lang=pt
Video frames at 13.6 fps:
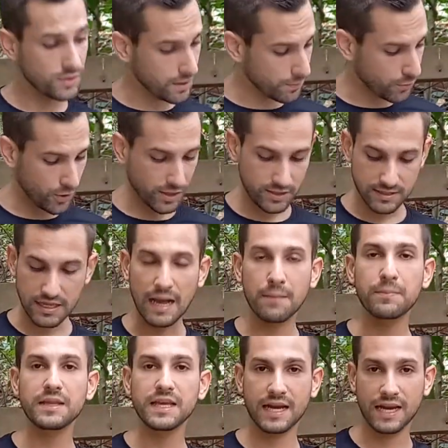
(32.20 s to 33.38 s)
Depois
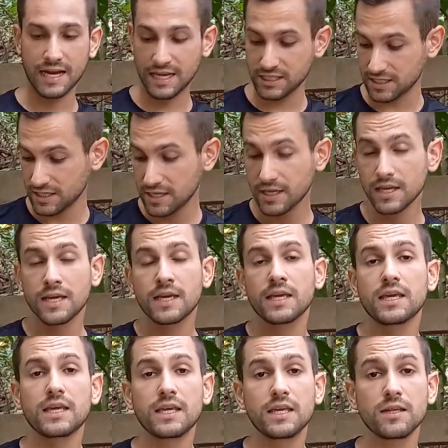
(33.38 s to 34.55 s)
abri a caixa
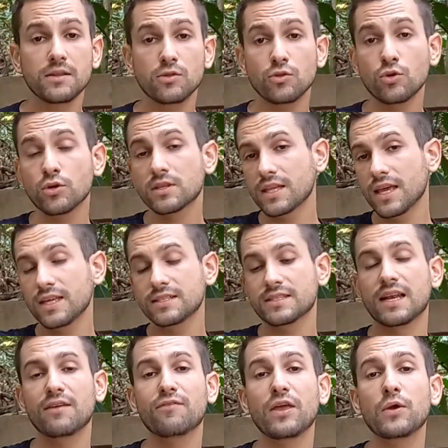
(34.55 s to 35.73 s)
e notei se
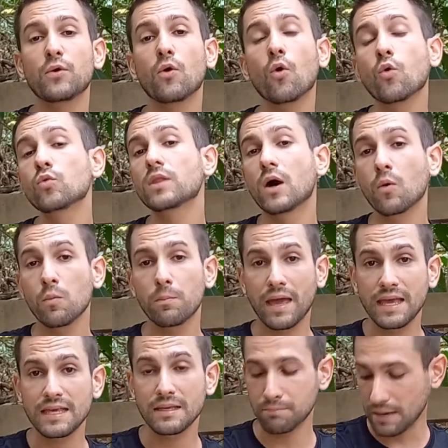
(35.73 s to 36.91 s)
ela veio ou não
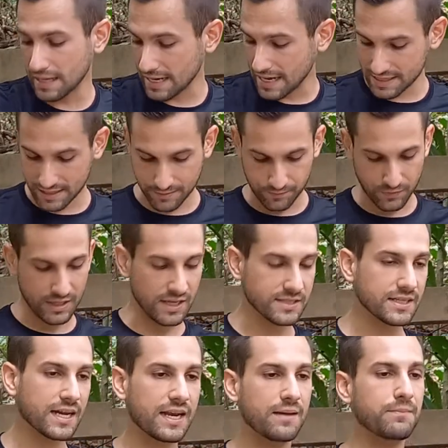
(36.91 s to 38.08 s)
bem embalada. E
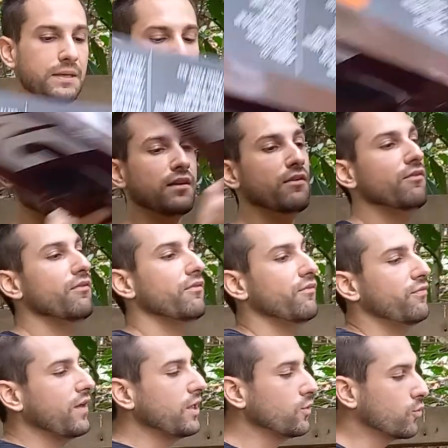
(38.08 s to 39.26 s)
essa carabina
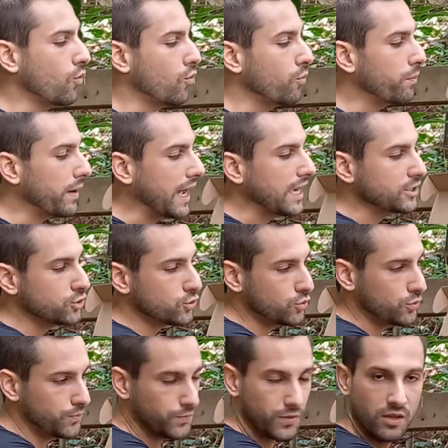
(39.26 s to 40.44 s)
veio com um plástico
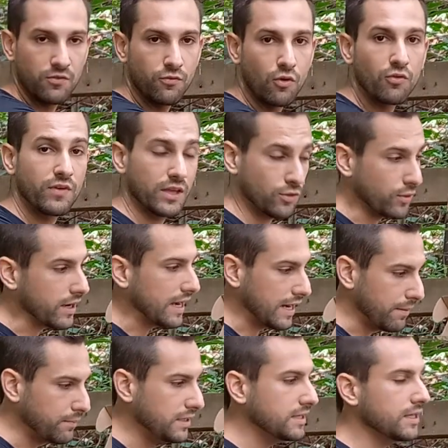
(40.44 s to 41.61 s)
envolvendo a
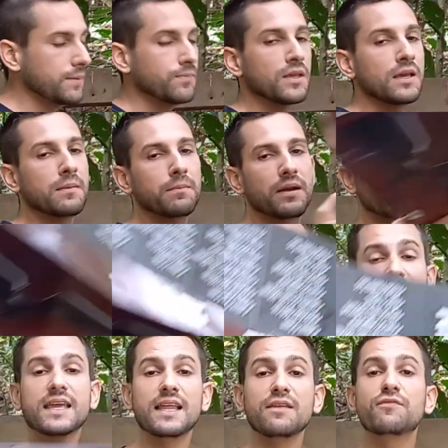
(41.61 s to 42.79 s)
carabina para
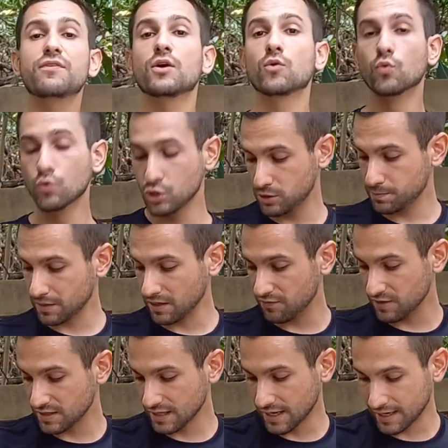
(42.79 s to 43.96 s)
evitar que ela enferruje, para
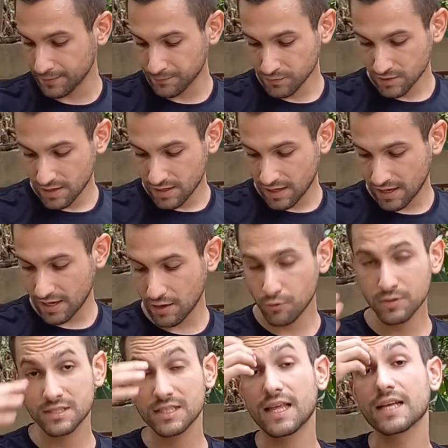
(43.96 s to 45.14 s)
evitar é,
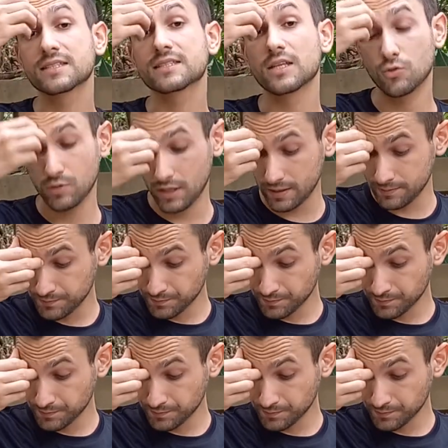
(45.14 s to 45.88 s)
oxidação, né?